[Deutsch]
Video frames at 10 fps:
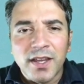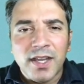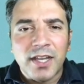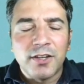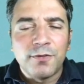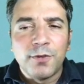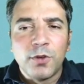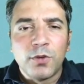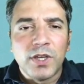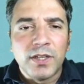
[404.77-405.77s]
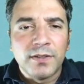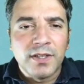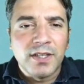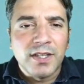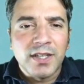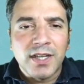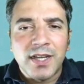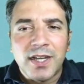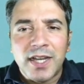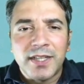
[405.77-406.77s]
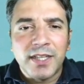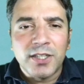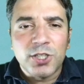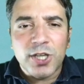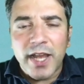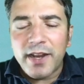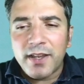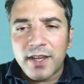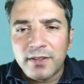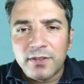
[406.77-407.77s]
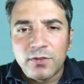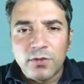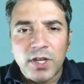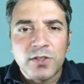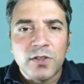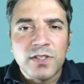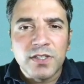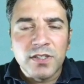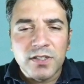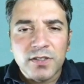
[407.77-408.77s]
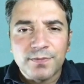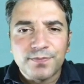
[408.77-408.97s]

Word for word: keine Füllungen an den Schneidekanten oder sonstiges.